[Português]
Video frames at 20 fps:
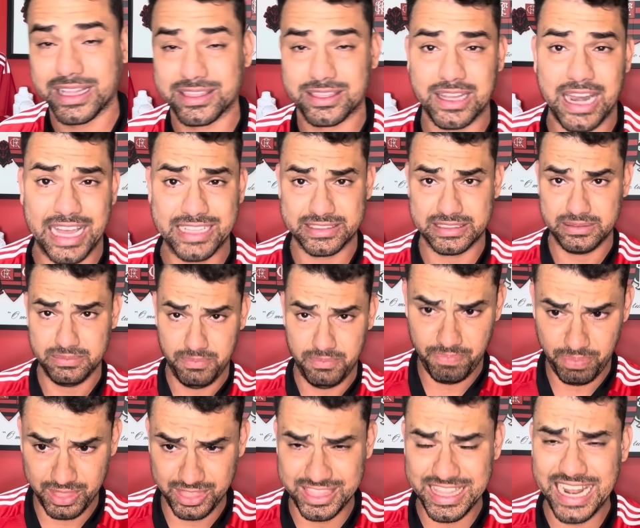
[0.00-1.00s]
Tra
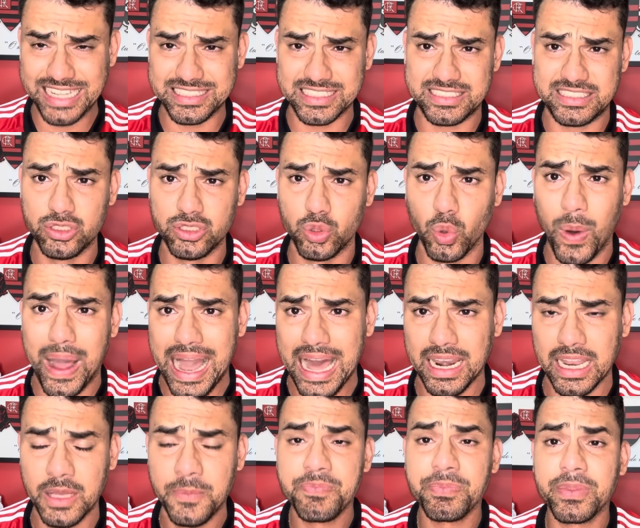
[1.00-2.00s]
Trata-se do
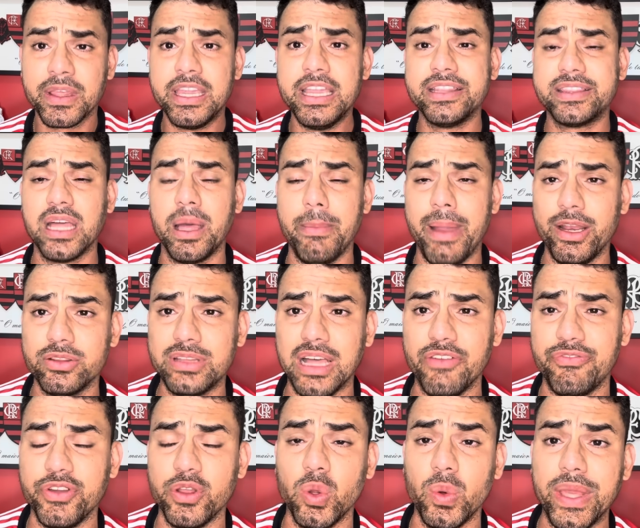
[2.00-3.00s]
Alan e também do
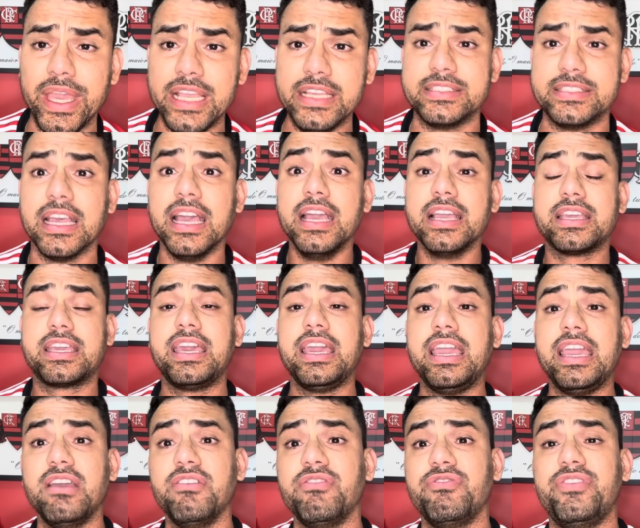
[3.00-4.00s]
Davi Luiz,
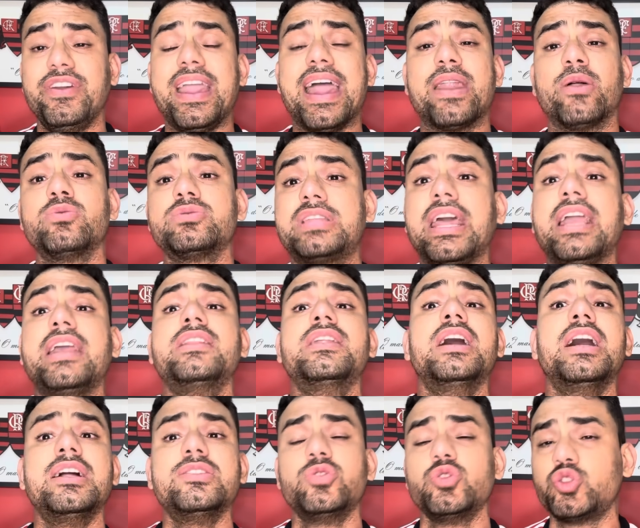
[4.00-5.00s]
que vieram
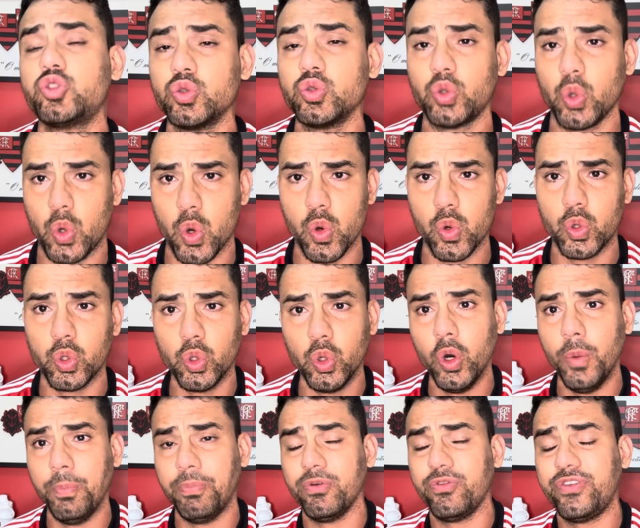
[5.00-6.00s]
treinando junto com o
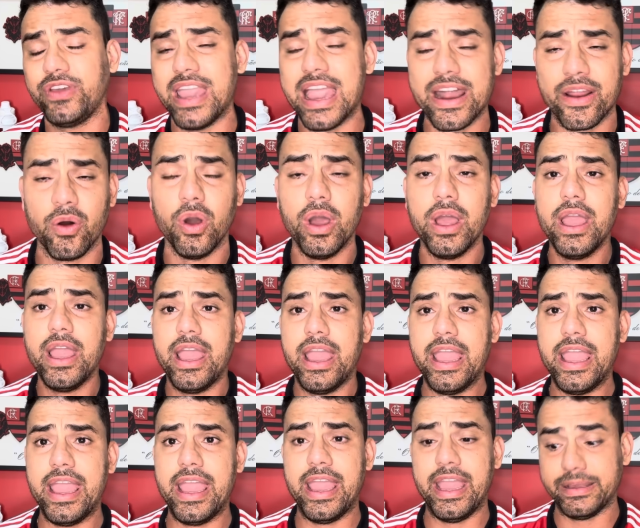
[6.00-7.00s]
grupo, vieram
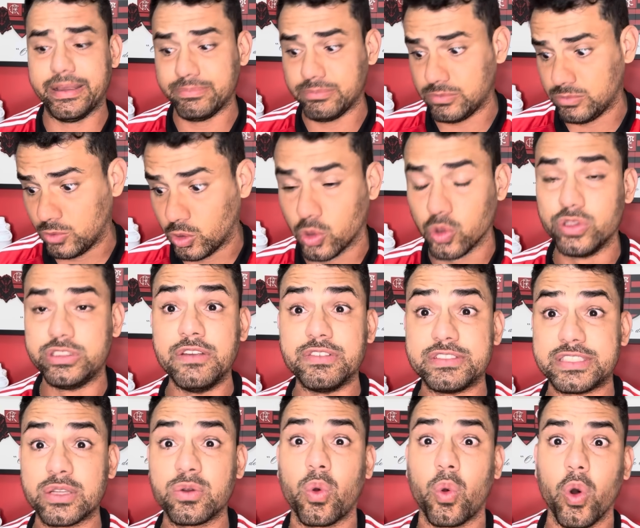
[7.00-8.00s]
é, inclusive
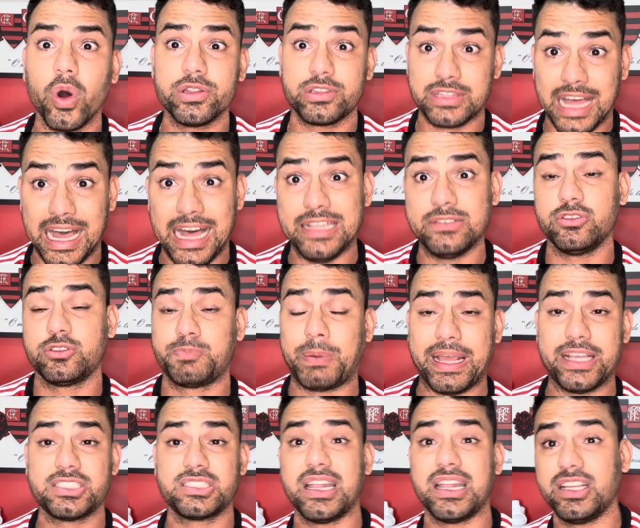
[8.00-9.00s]
sendo cotados para
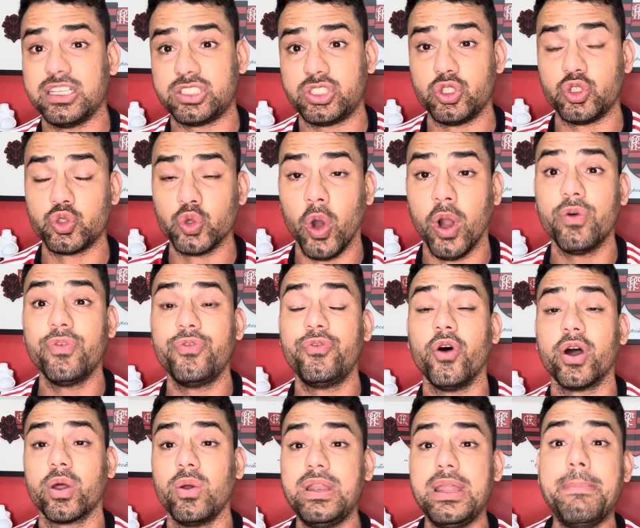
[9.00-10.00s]
estar nesse jogo,
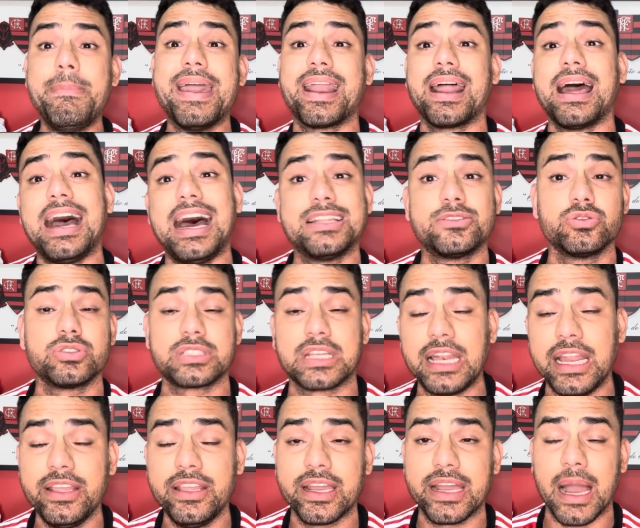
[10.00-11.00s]
foram liberados
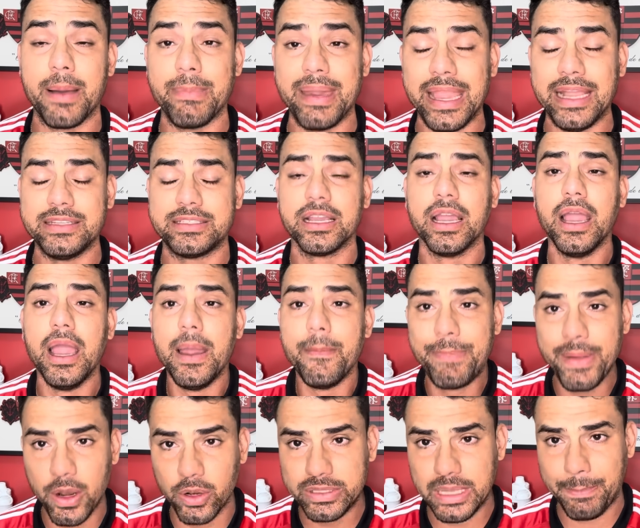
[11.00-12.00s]
clinicamente
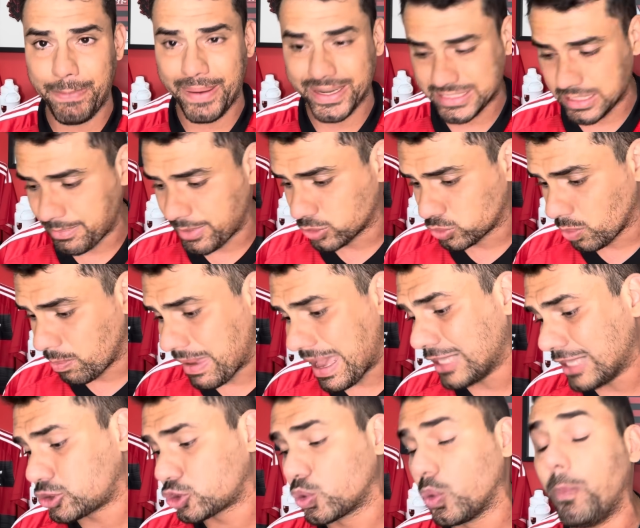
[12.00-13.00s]
pelo departamento
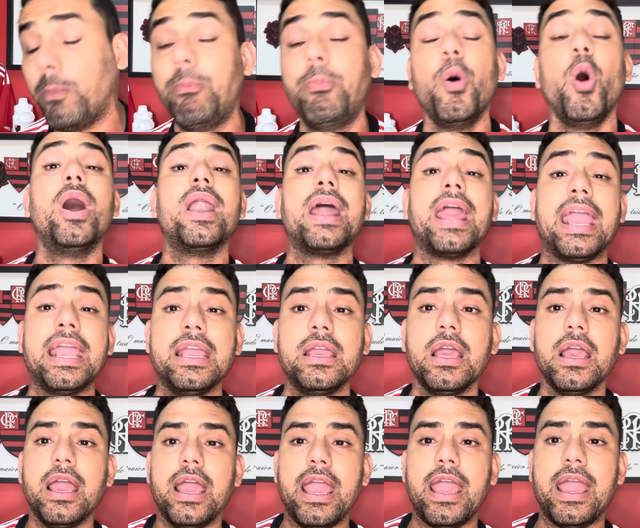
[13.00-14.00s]
médico,
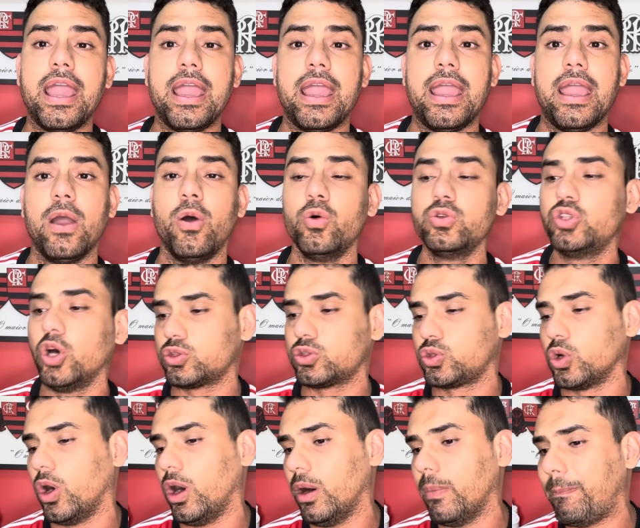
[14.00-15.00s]
porém é, o
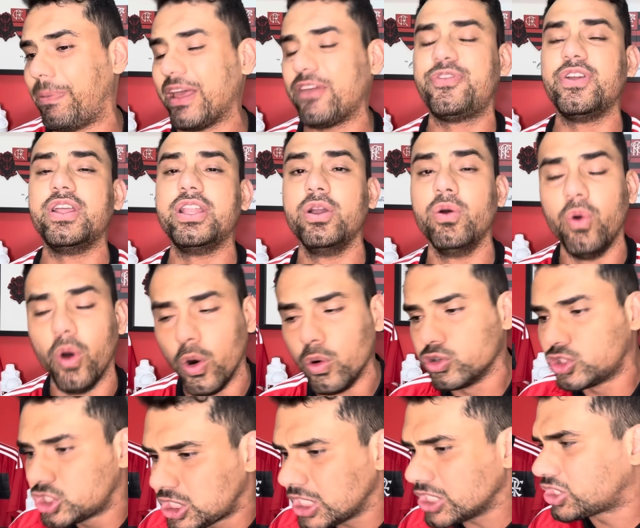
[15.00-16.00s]
doutor preferiu, ou o
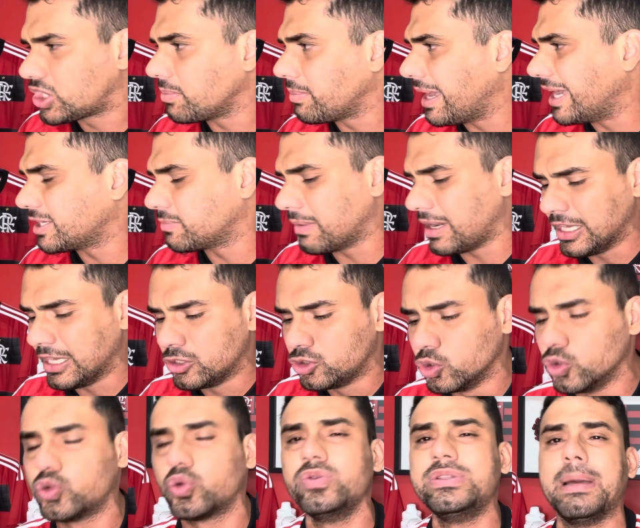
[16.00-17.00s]
Tite mesmo ali,
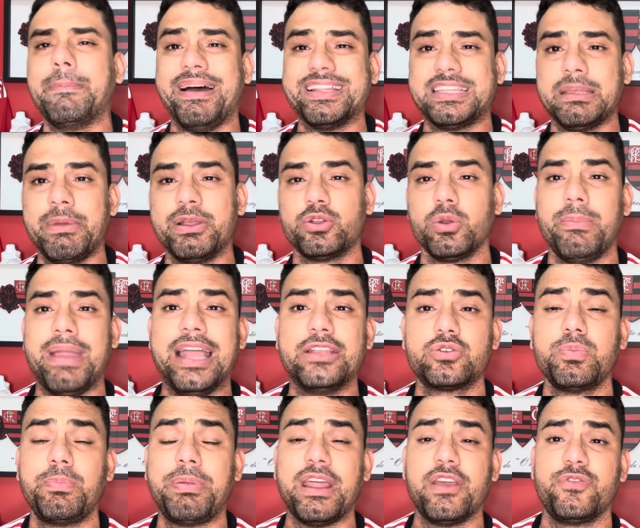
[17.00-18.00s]
junto com o departamento
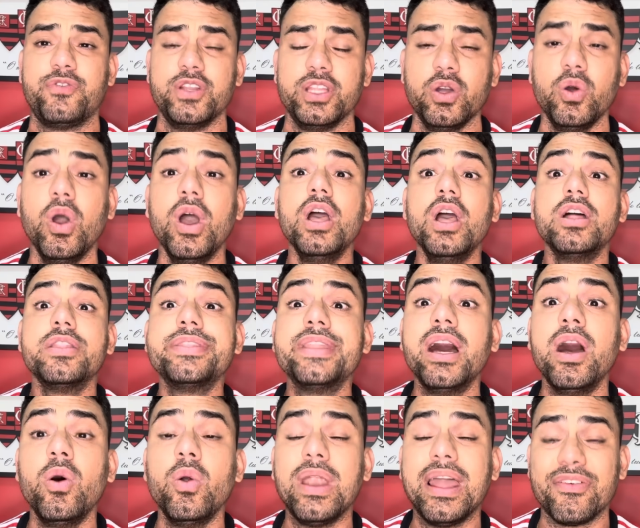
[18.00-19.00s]
médico, preferiu
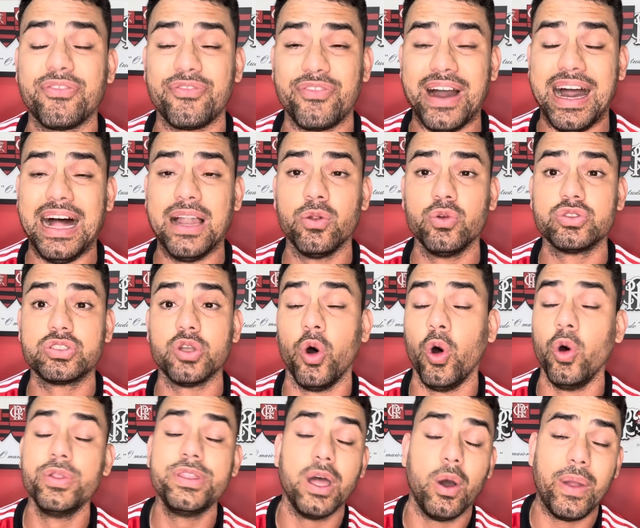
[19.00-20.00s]
não levá-los
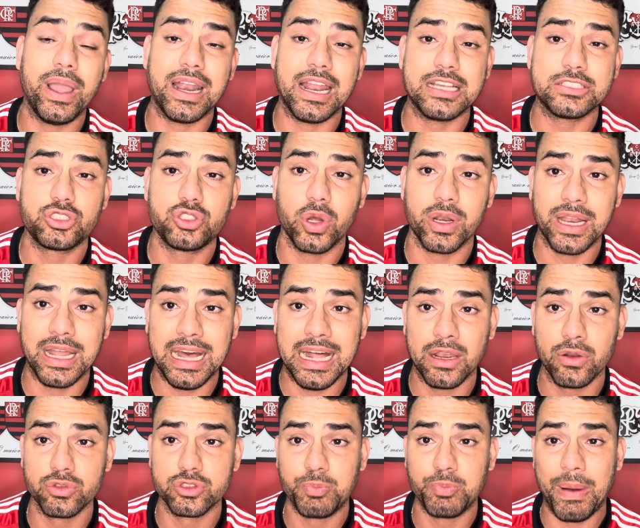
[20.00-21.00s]
ou não
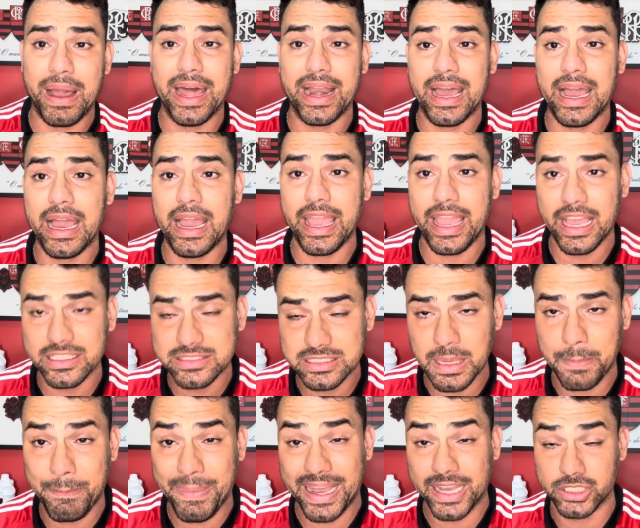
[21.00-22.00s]
relacioná-los para
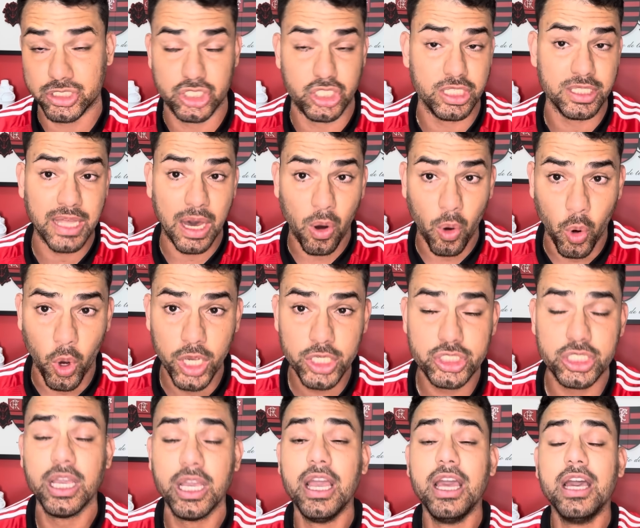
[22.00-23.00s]
essa partida. Hoje,